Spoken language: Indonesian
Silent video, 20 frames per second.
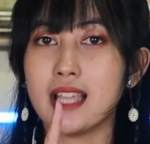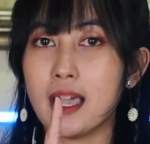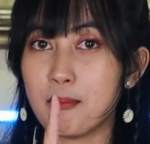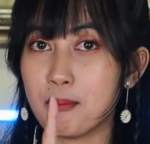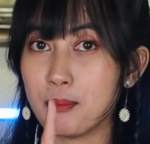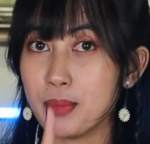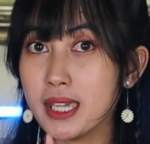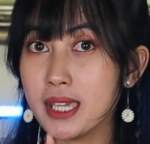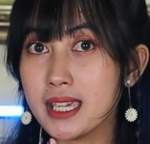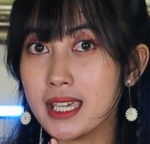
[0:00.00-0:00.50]

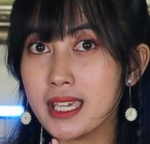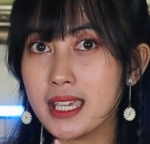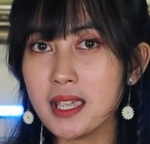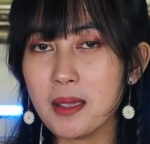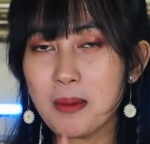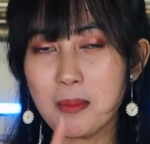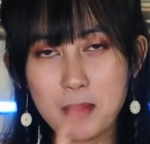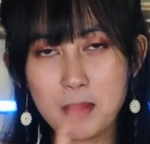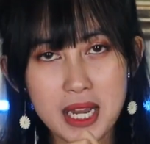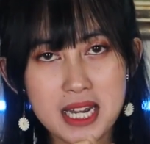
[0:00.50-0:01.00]
Tapi
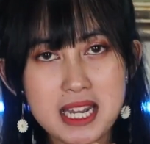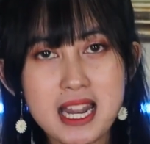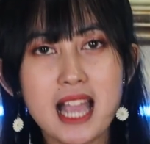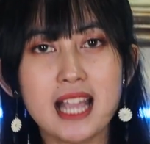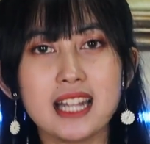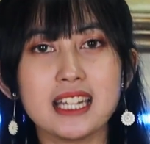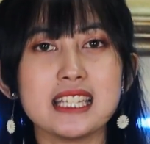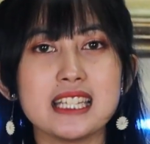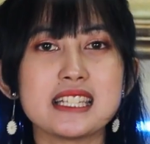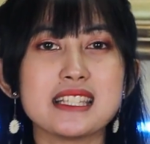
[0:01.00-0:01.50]

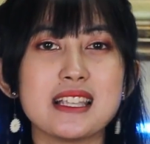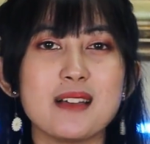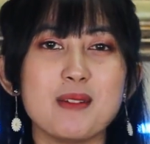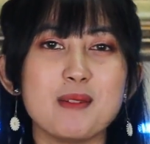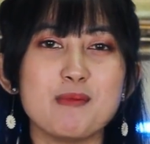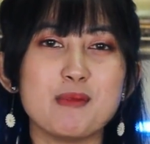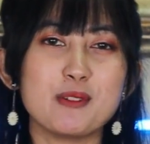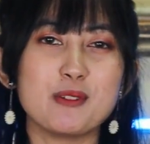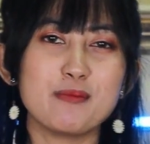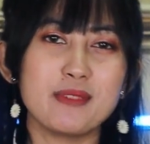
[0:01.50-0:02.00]
beda nih
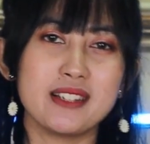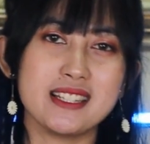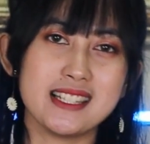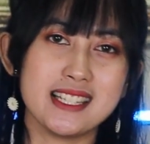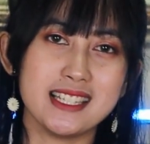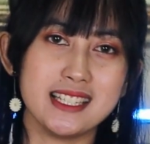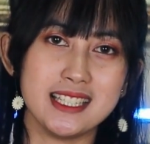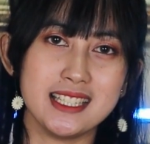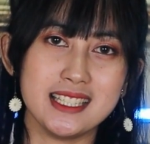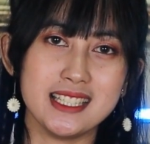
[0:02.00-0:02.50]
sama ponpes
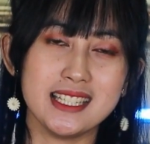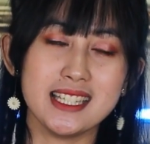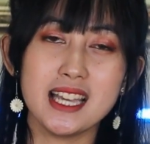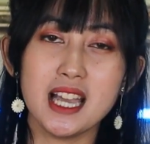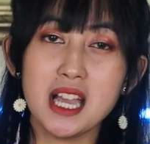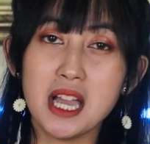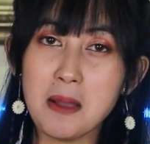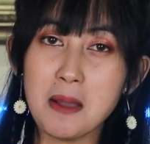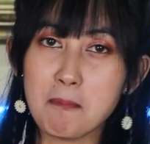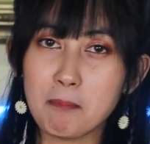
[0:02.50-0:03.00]
ini.
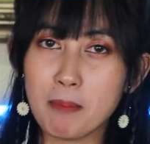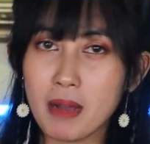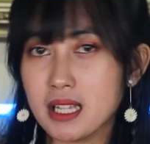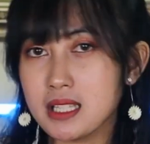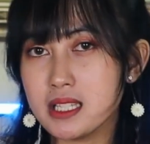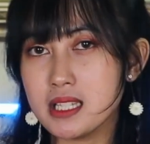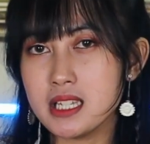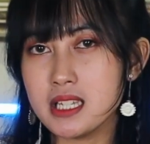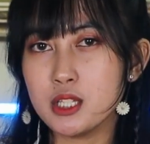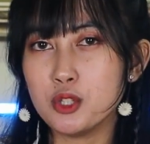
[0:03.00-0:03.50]

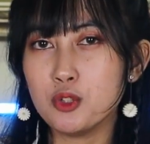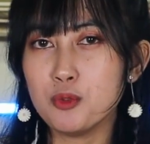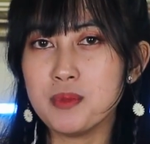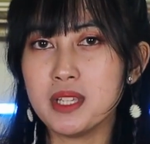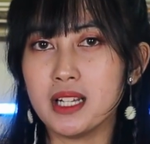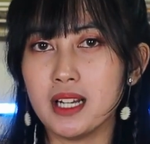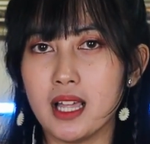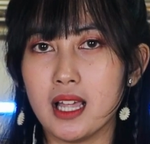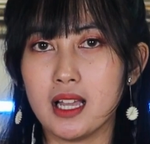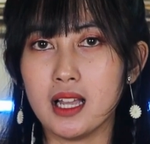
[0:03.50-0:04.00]
Panji itu
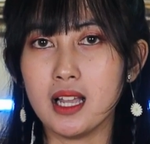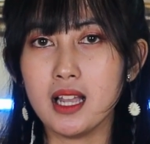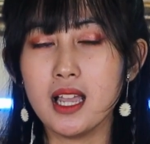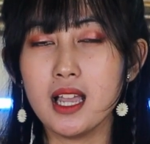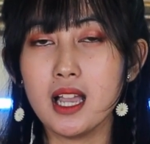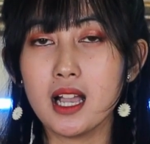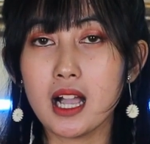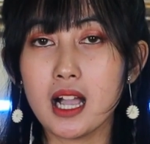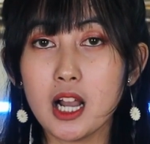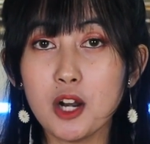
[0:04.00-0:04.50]
bilang,
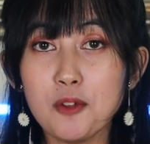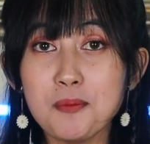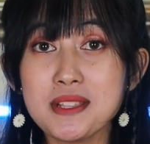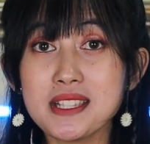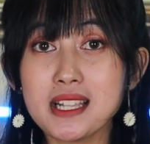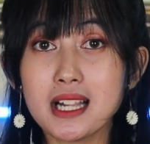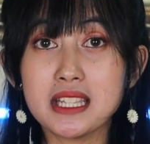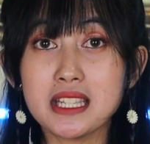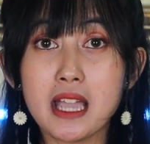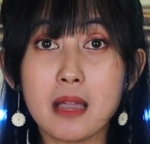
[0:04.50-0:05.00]
kalau
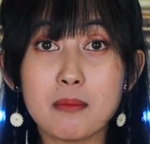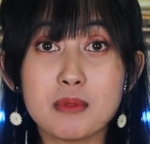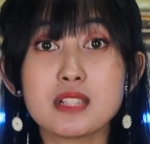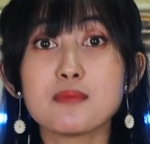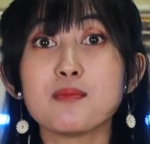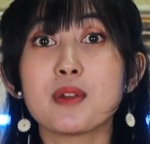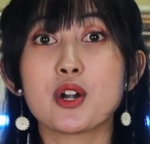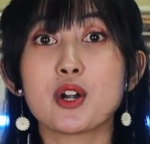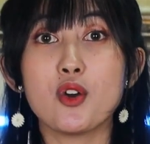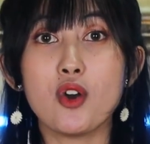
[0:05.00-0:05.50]
misalnya habis
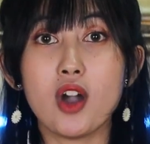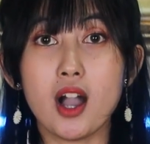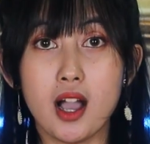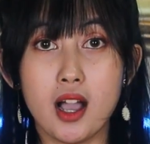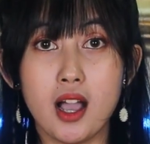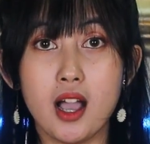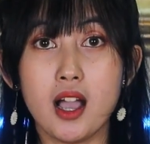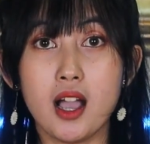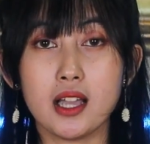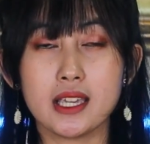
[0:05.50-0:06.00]

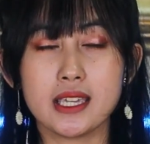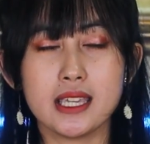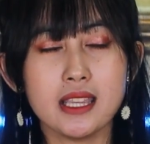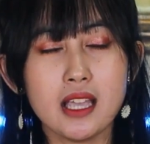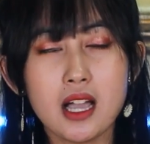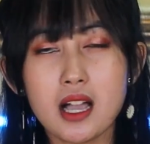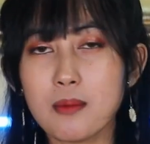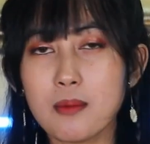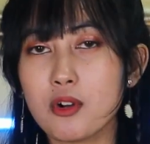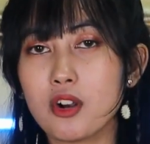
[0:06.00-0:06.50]
berdoa,
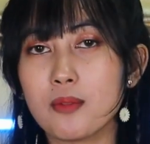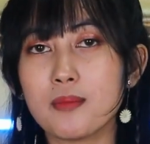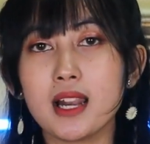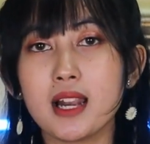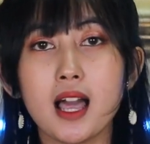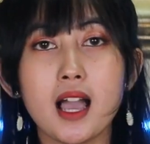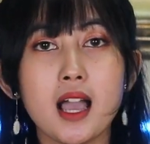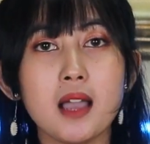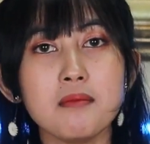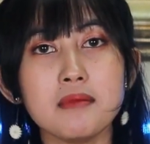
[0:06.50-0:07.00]
kita nggak boleh
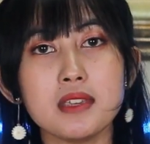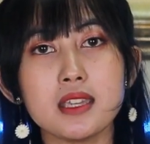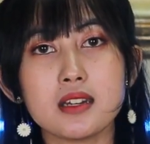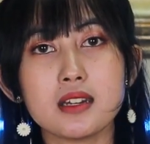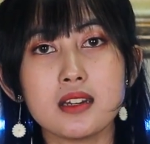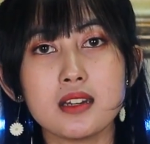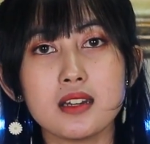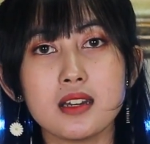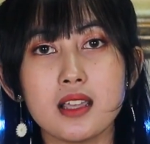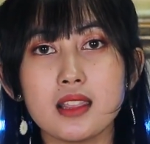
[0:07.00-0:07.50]
bilang
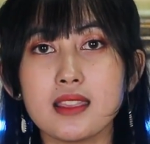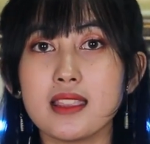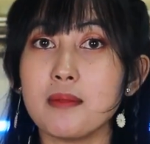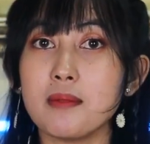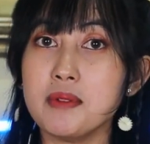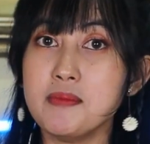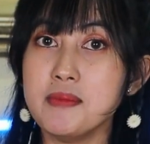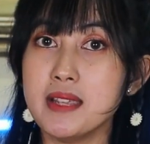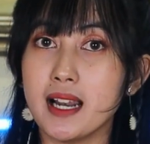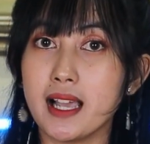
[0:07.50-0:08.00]
amin,
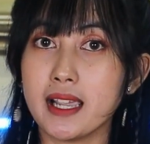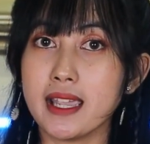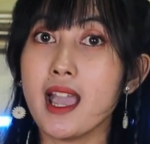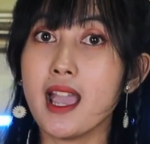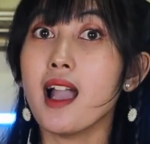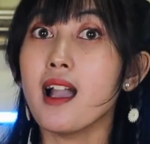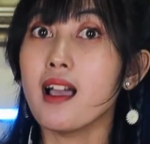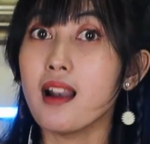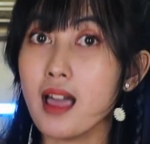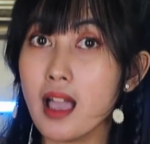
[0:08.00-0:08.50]
tapi
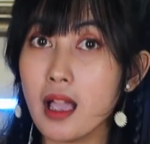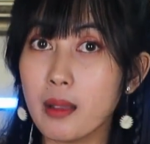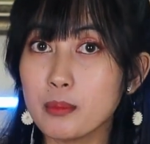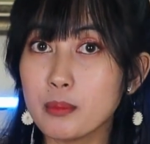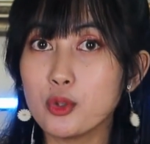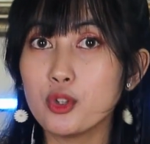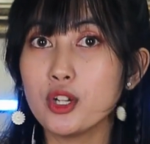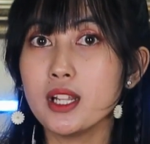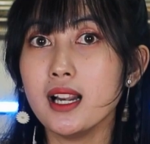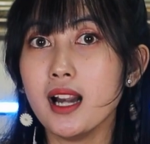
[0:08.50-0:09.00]
bilangnya
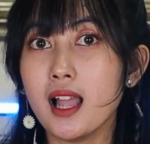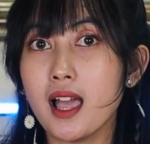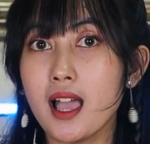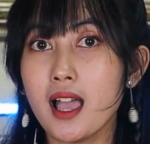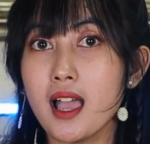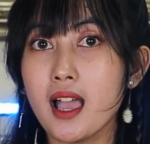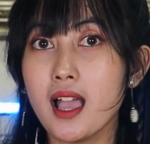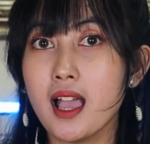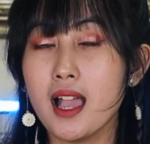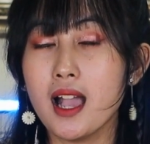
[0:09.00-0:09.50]
alhamdulillah.
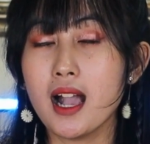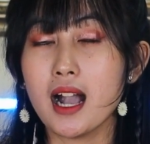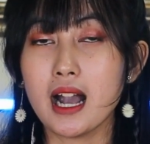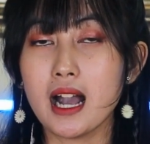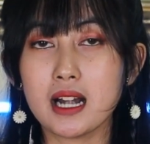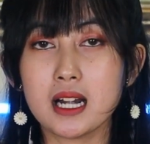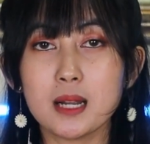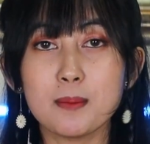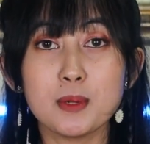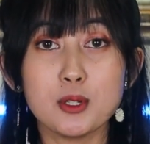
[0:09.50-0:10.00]

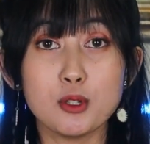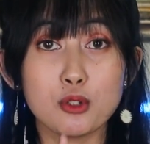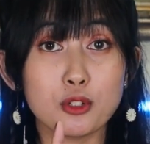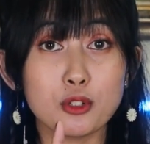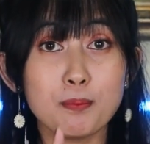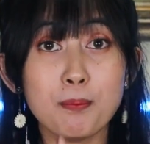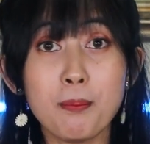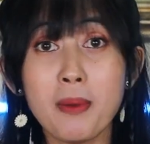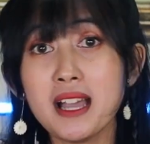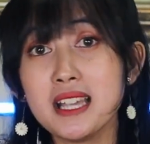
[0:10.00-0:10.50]
Karena
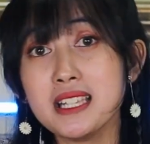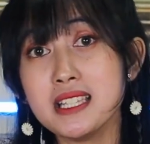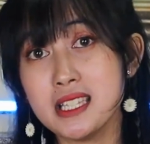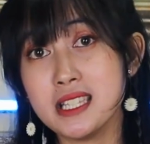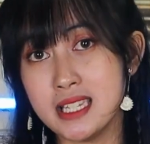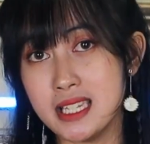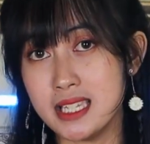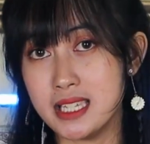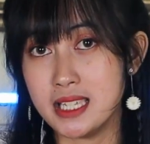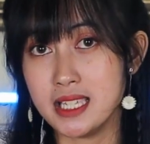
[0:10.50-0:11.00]
menurut
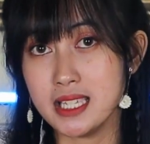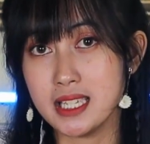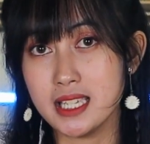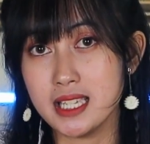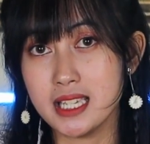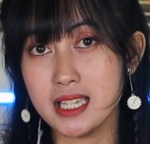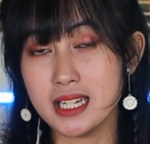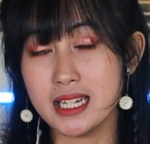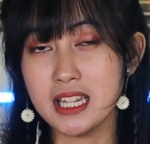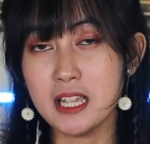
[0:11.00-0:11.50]
Panji,
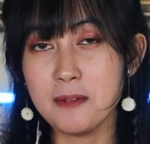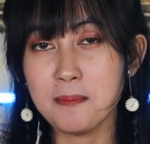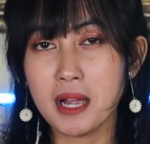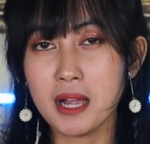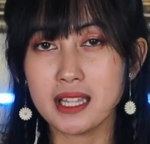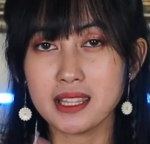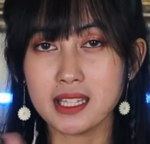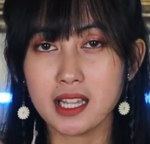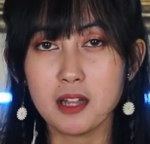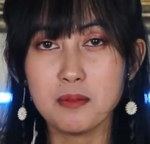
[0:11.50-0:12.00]
dia
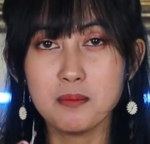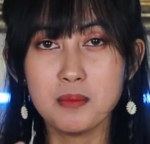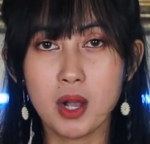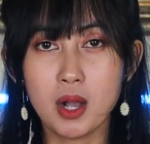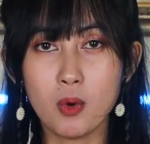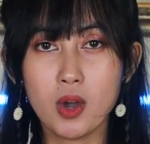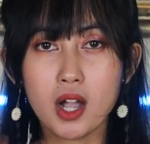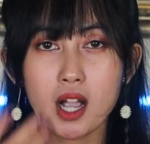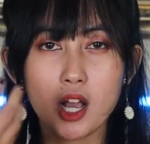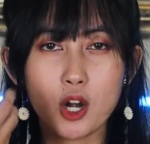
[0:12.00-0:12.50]
mengatakan
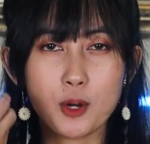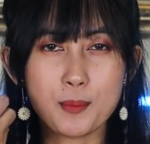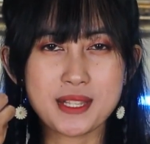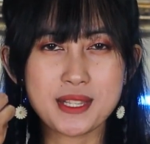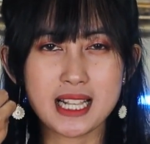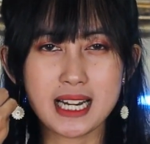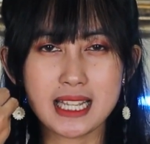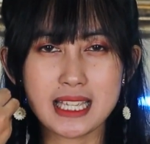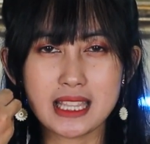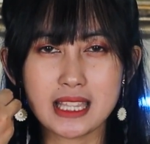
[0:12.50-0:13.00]
bahwa kalau
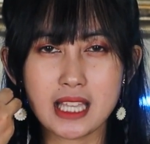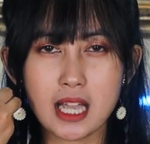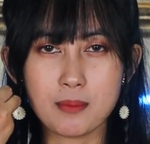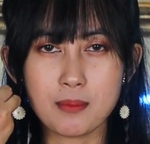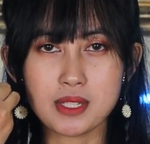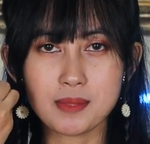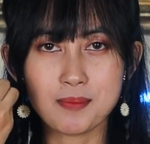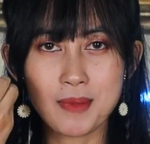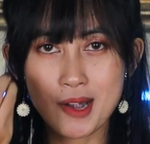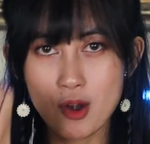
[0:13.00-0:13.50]
misalnya kita
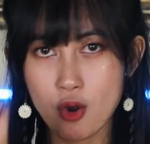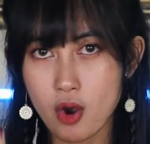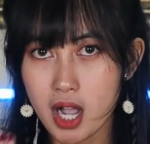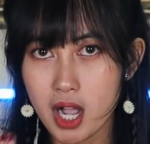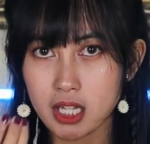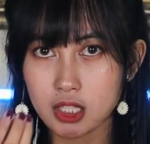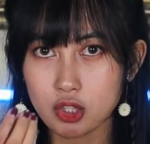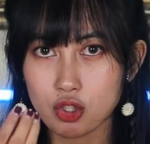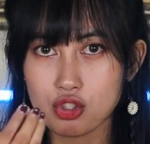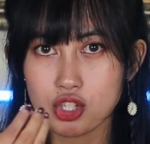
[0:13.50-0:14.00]
habis
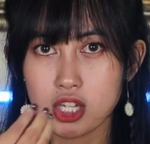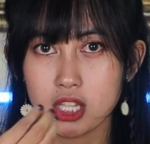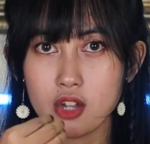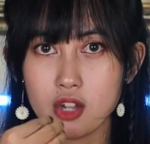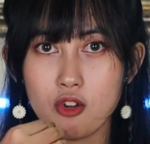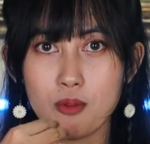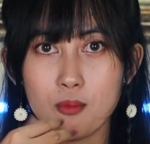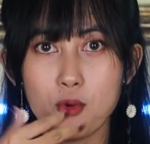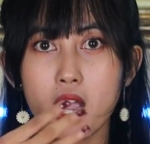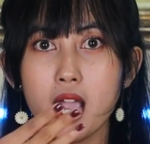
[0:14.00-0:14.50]
berdoa terus kita
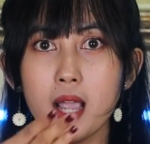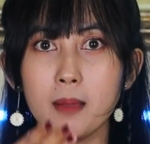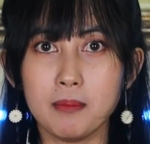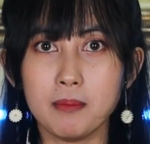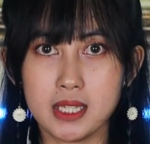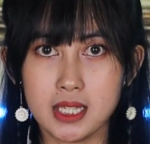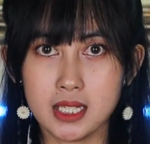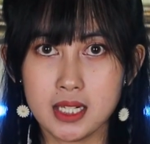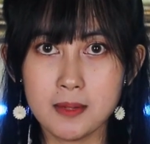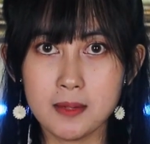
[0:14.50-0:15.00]
ngomong
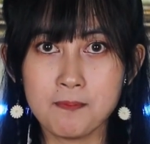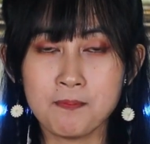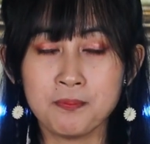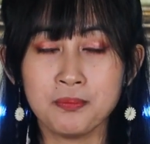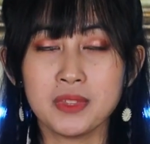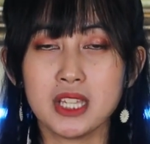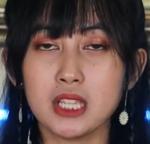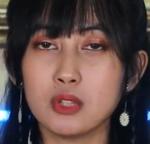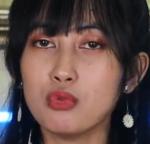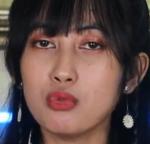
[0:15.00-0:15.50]
amin,
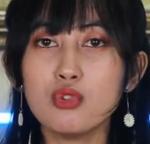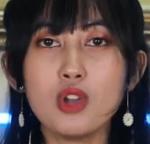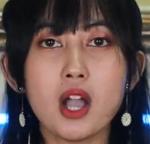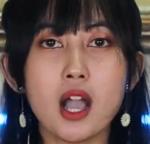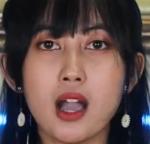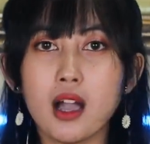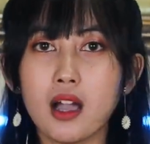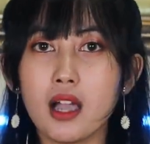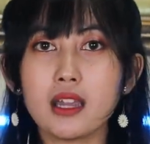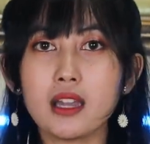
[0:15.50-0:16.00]
itu nggak
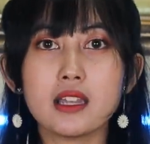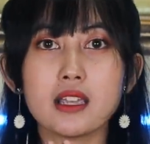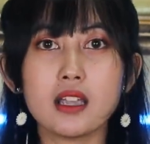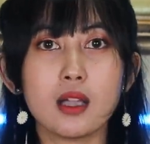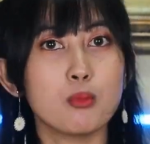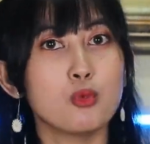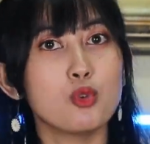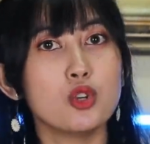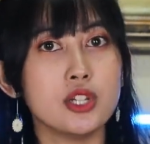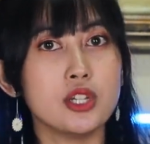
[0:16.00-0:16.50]
akan
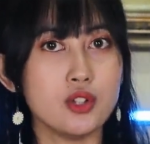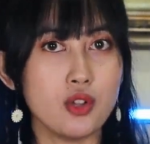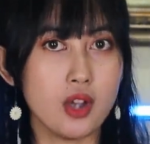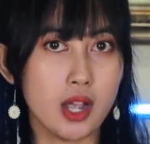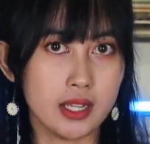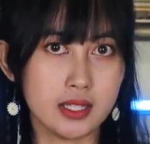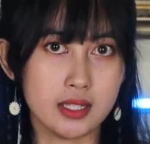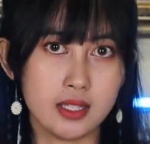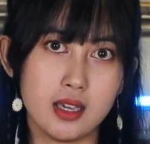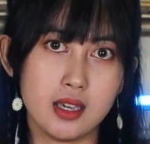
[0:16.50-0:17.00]
dikabulin
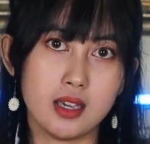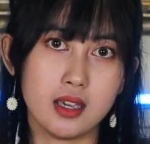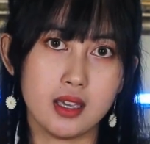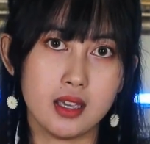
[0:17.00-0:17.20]
doanya.